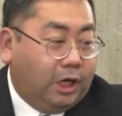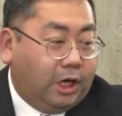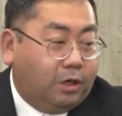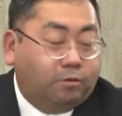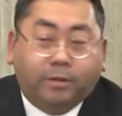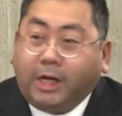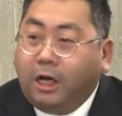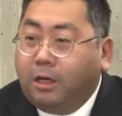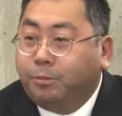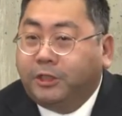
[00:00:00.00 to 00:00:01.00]
えー、上
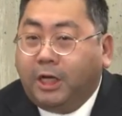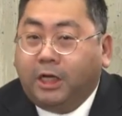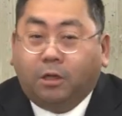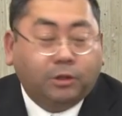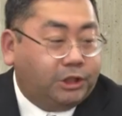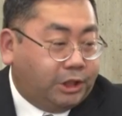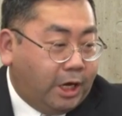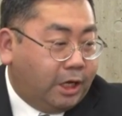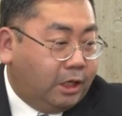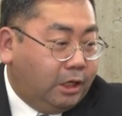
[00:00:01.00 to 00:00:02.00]
から部材が落ち
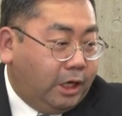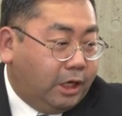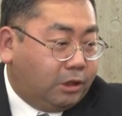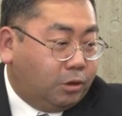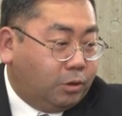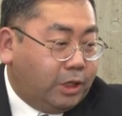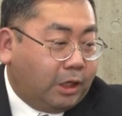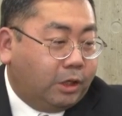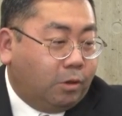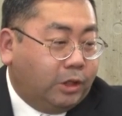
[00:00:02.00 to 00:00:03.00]
て、えーと、と
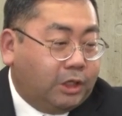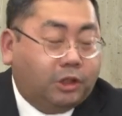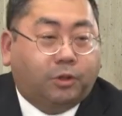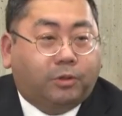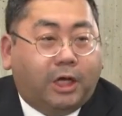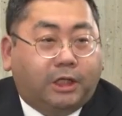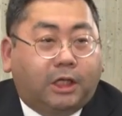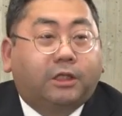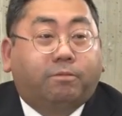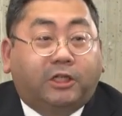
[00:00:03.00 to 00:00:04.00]
焼け焦げた状態に
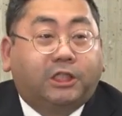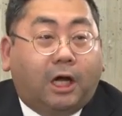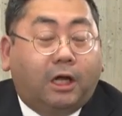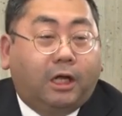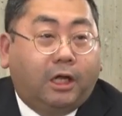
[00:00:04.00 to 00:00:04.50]
なってました。